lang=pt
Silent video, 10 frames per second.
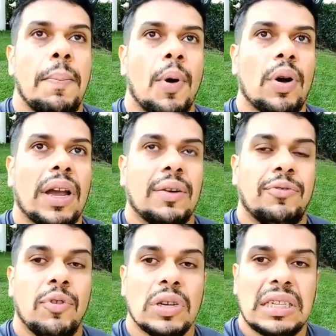porque
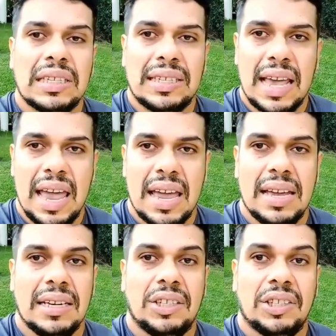
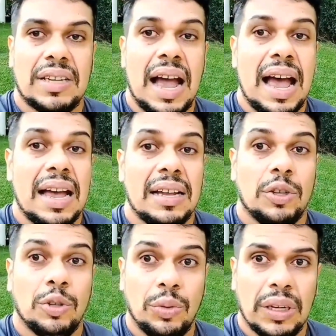você está
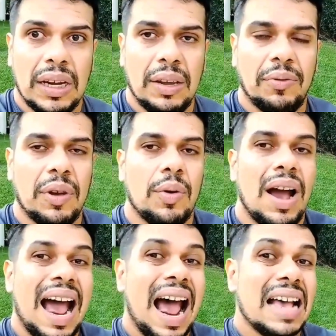no nível
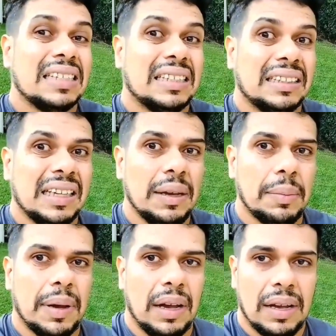
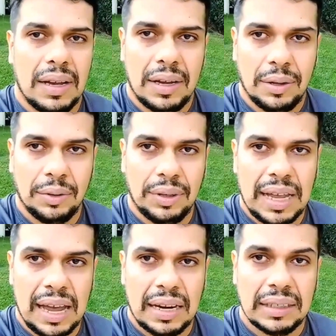acima do
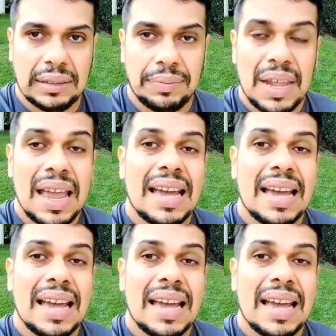delas.